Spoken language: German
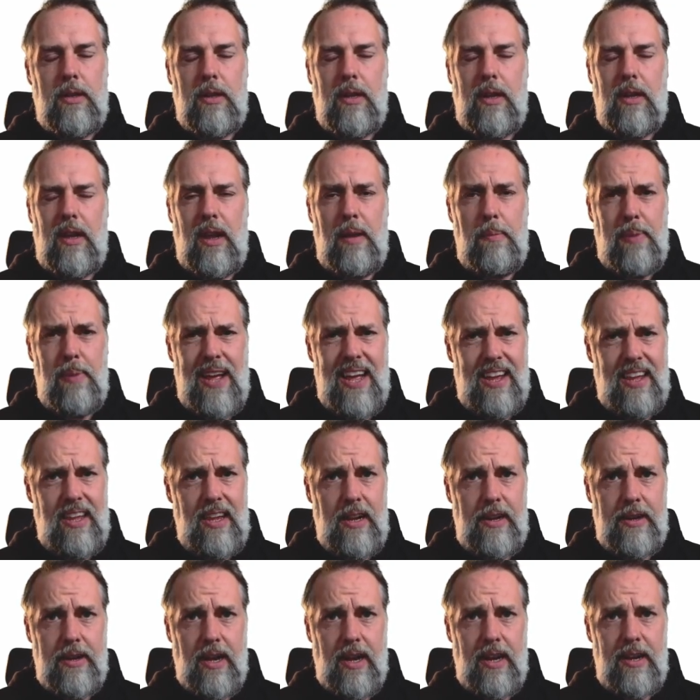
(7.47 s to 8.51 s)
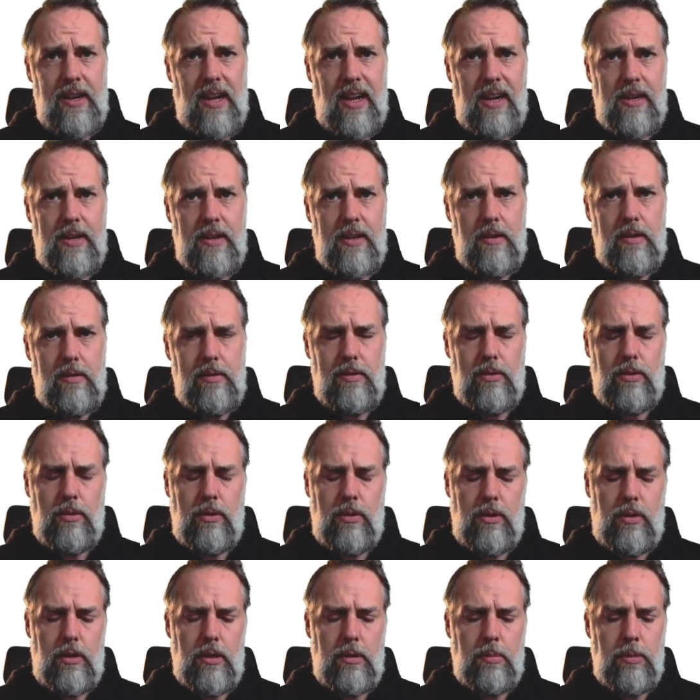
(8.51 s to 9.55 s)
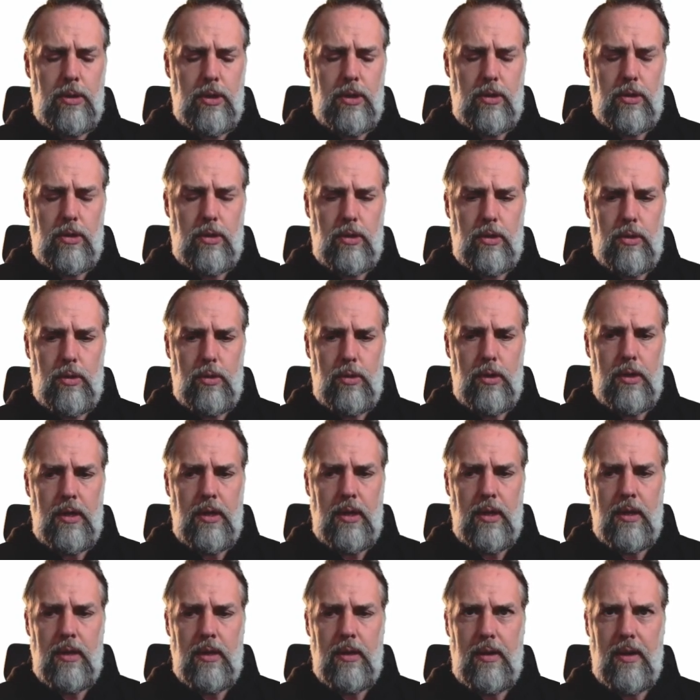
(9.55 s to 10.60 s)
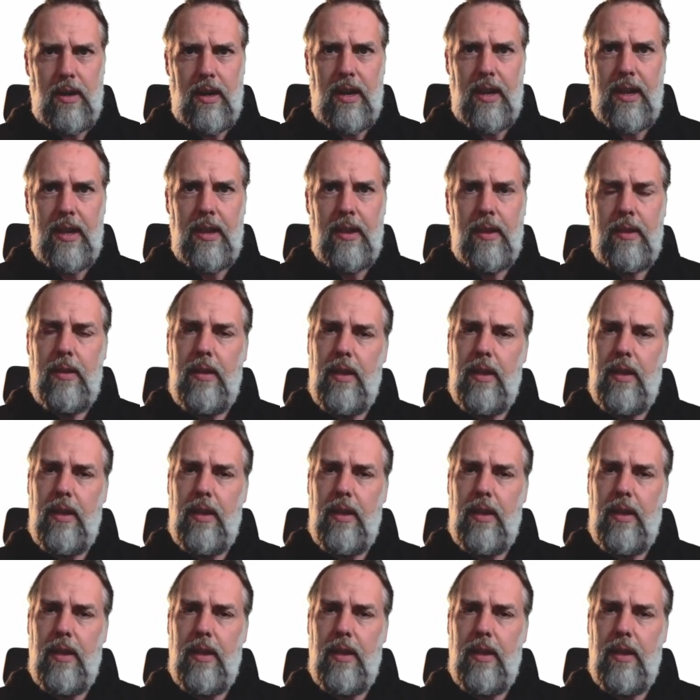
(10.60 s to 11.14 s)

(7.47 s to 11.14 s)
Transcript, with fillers: ein paar Regeln einhalten und ich möchte euch heute die drei